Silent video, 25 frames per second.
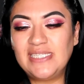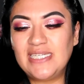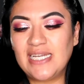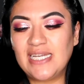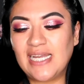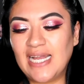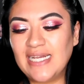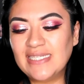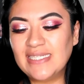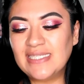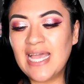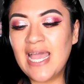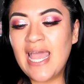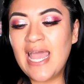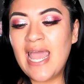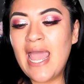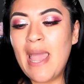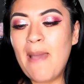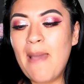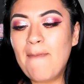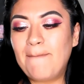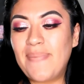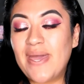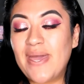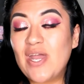chicas,
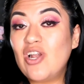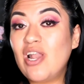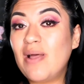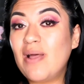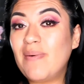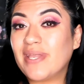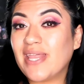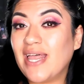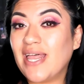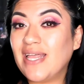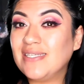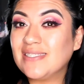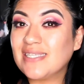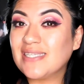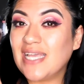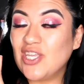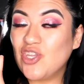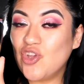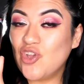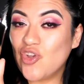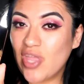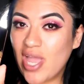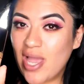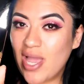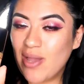pero la verdad es que
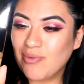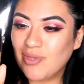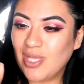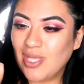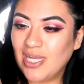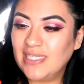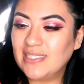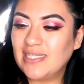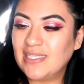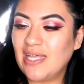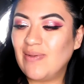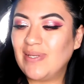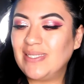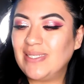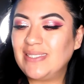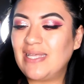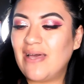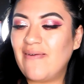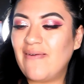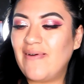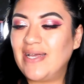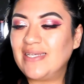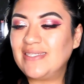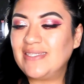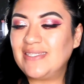yo ya he utilizado
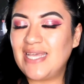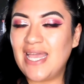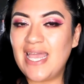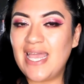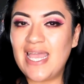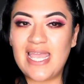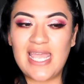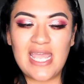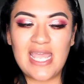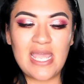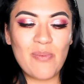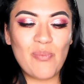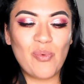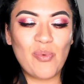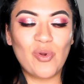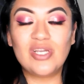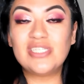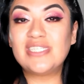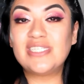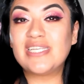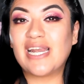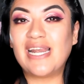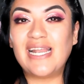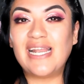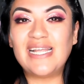esta base y puedo
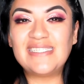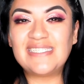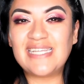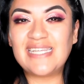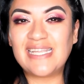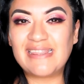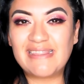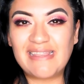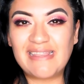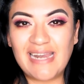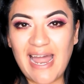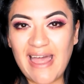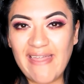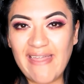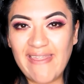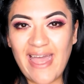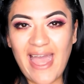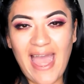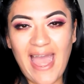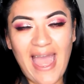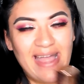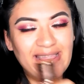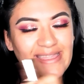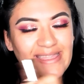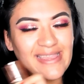decirles de
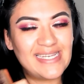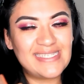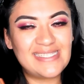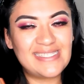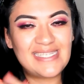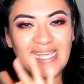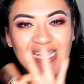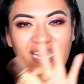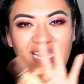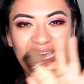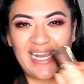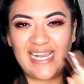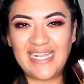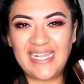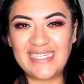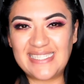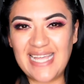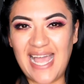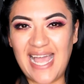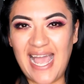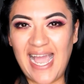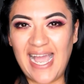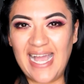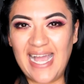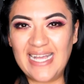entrada, antes de que les
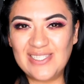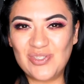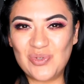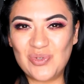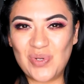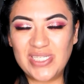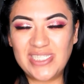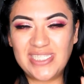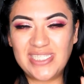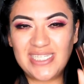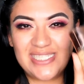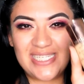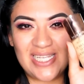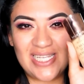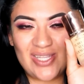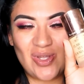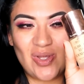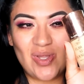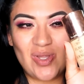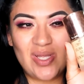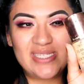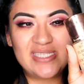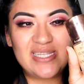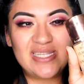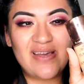haga swatches y
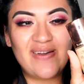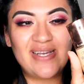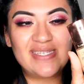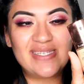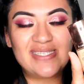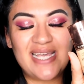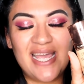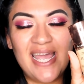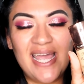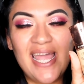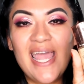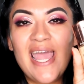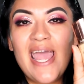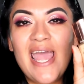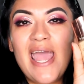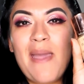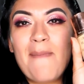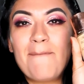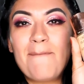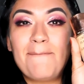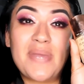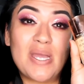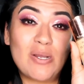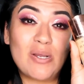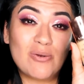todo de esta base,
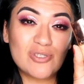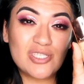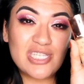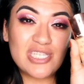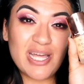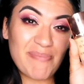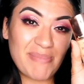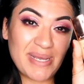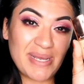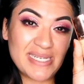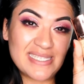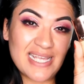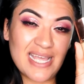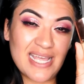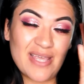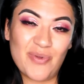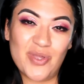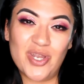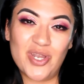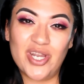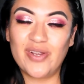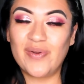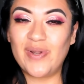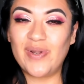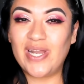me gusta más la de
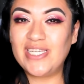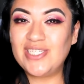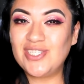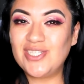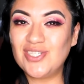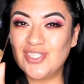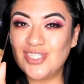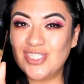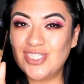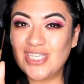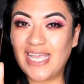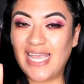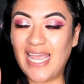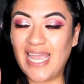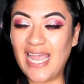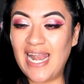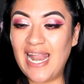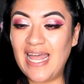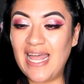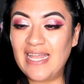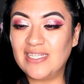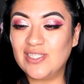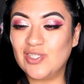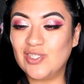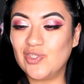Beauty Creations que
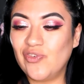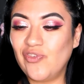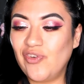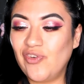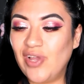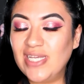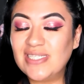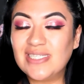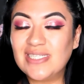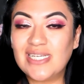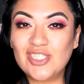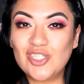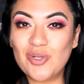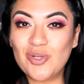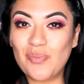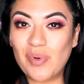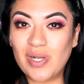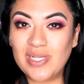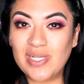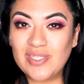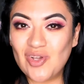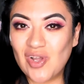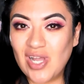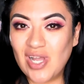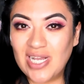la de Too Faced, de hecho por
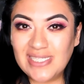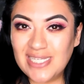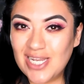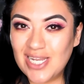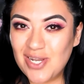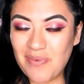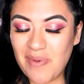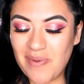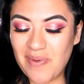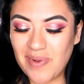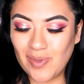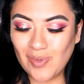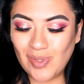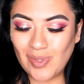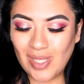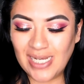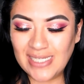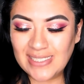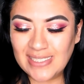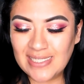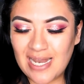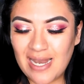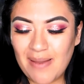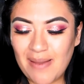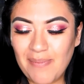eso casi no me ven
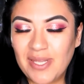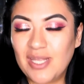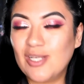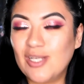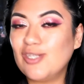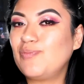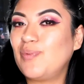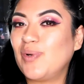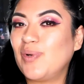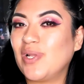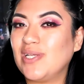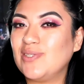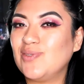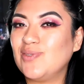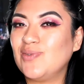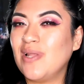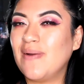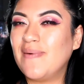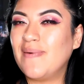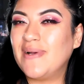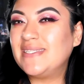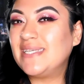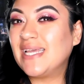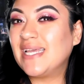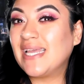utilizando en videos porque es una
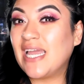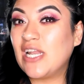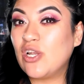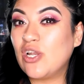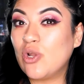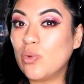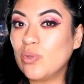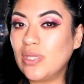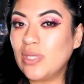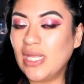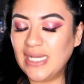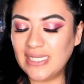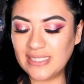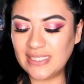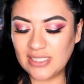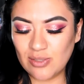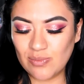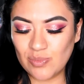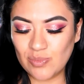base que no utilizo